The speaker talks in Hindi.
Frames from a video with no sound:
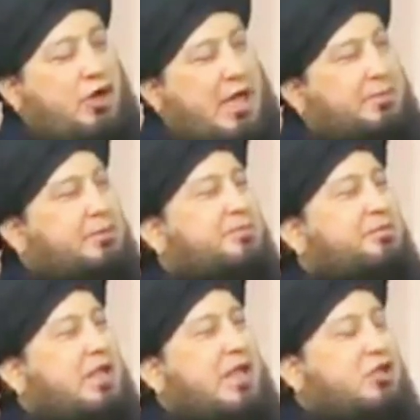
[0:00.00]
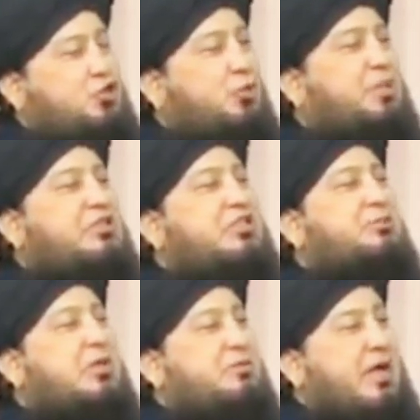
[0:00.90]
और अब
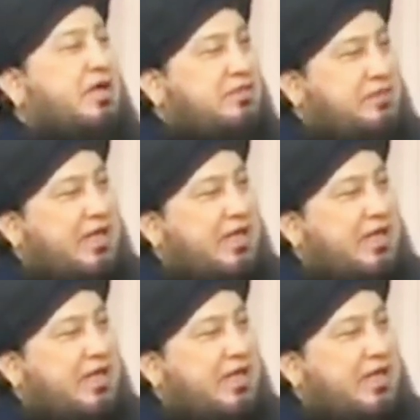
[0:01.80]
125 मरतबा